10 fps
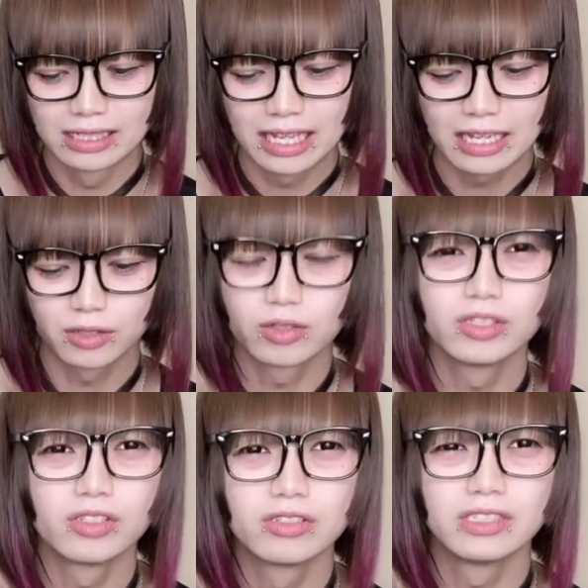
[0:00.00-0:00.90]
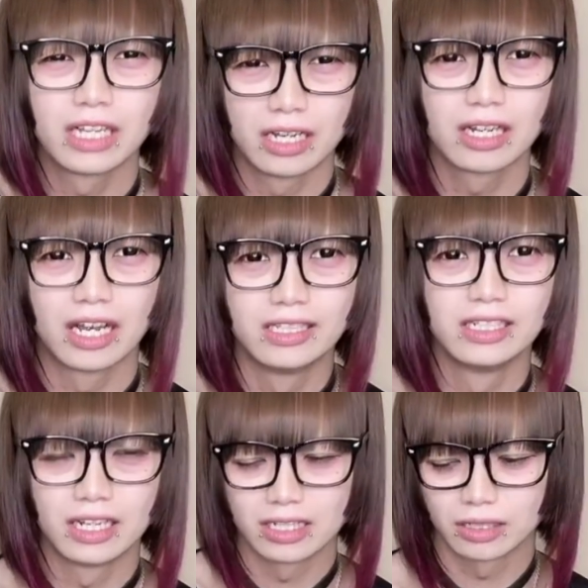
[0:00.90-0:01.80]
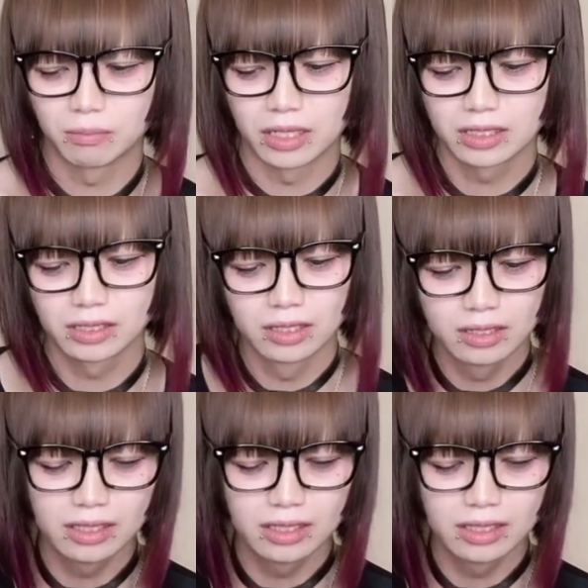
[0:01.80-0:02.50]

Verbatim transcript: なんか独特な感じがします。